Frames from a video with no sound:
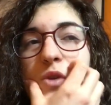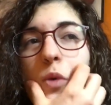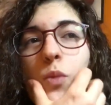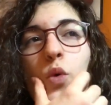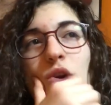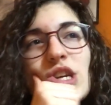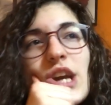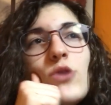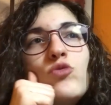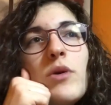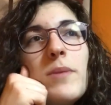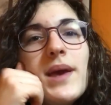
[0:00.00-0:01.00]
comunque c'hai
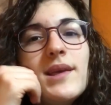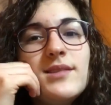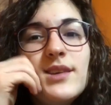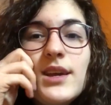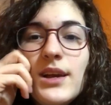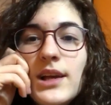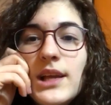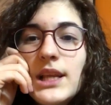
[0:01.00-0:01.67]
due mesi